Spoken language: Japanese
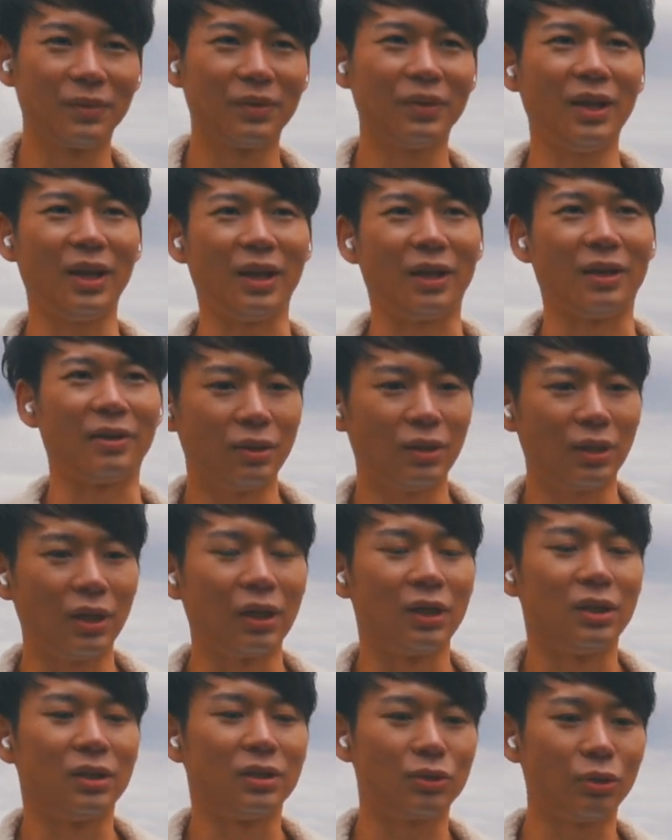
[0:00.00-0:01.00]
で、
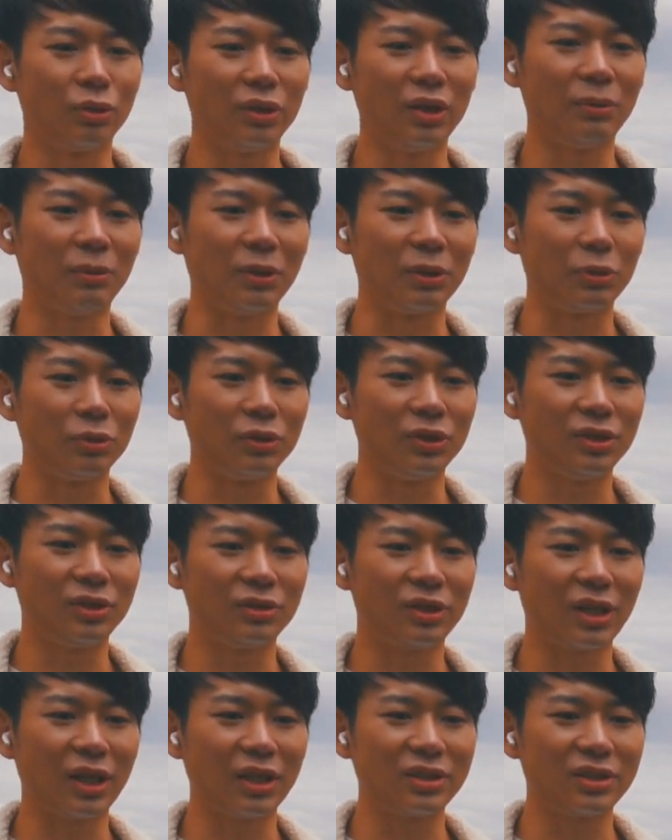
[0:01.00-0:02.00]
そういえば
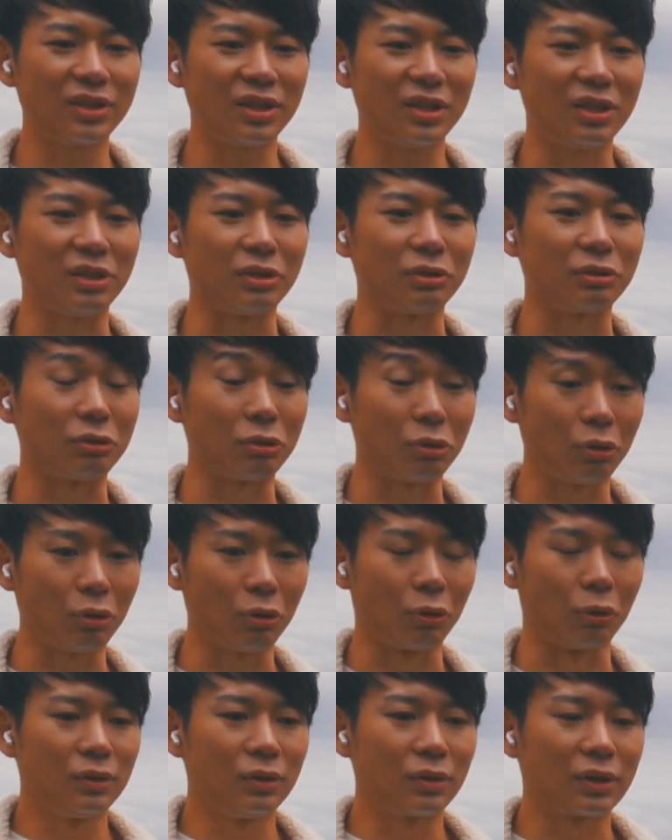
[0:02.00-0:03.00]
ノイズキャンセリング
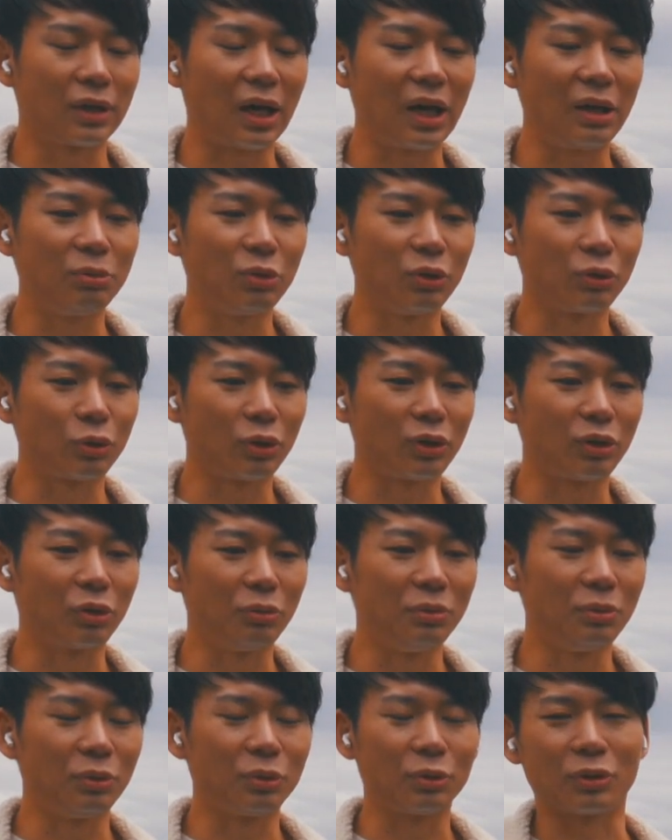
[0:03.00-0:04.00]
と外部音取り込
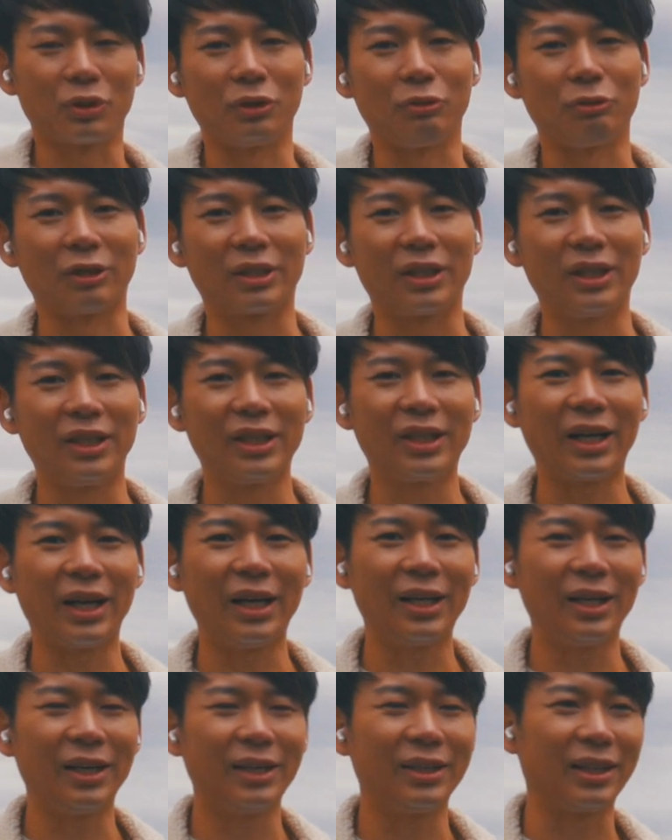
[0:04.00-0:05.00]
みモードっていうのが切り替
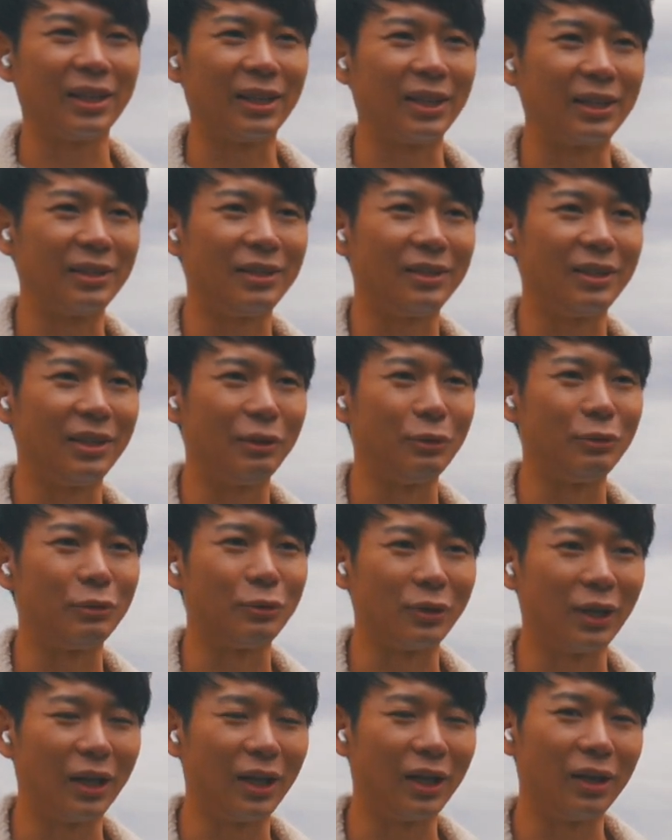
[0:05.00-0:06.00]
えられたなっていうの
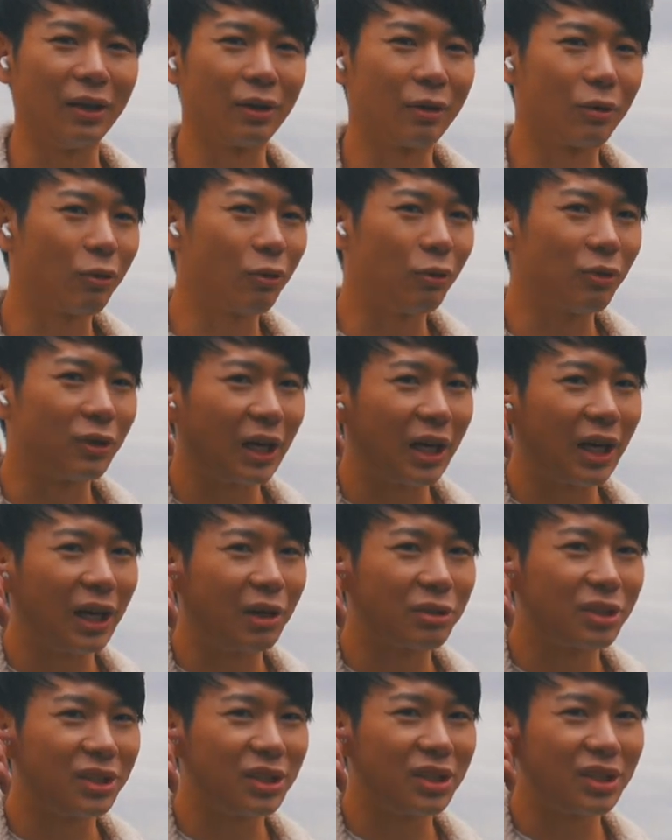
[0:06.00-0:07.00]
で、ここを長
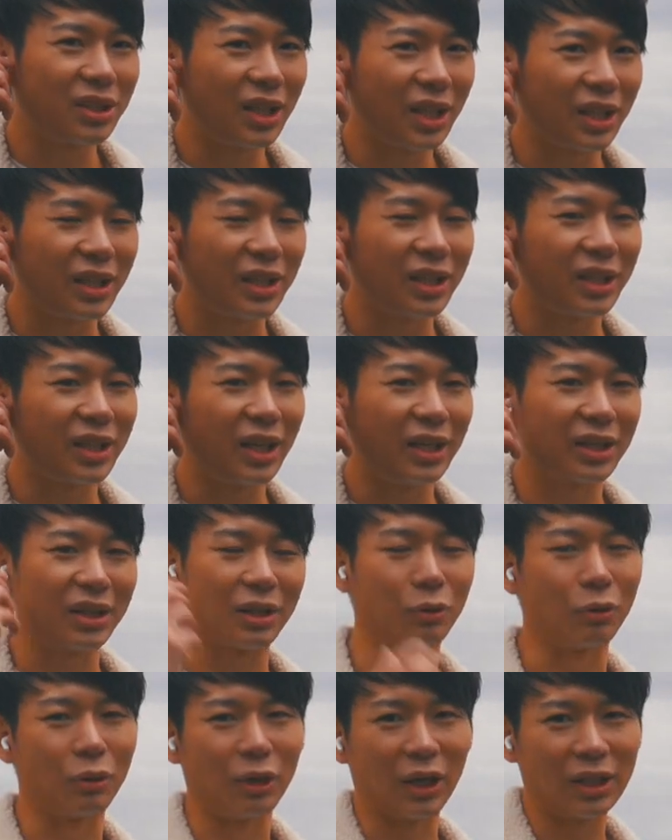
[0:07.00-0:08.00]
押しして切り替えて
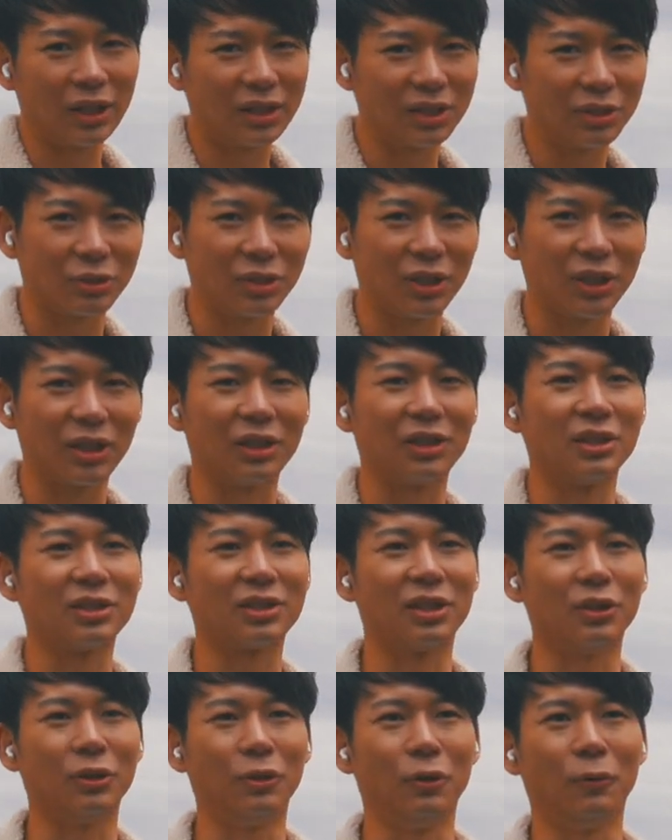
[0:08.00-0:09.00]
こう話をしてたんです
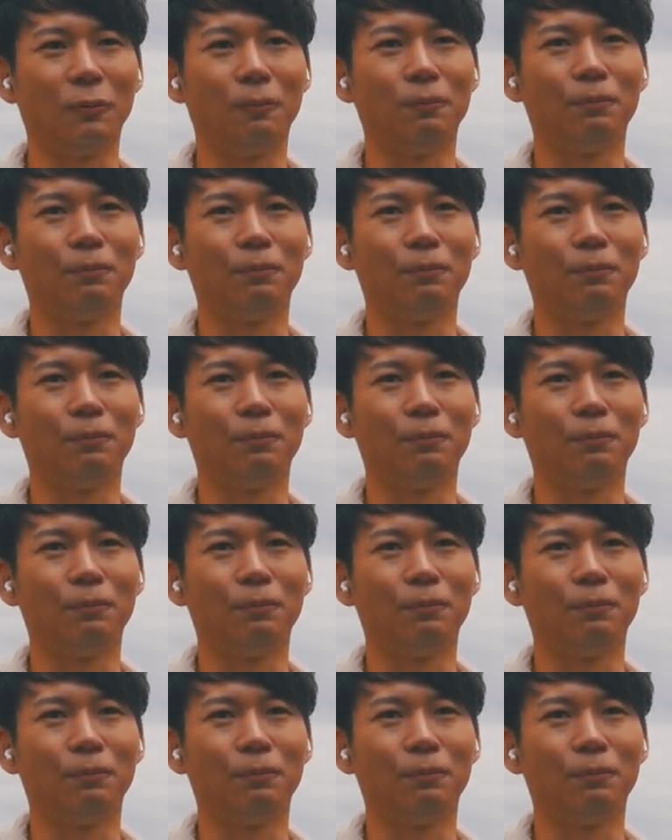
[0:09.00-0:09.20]
けど、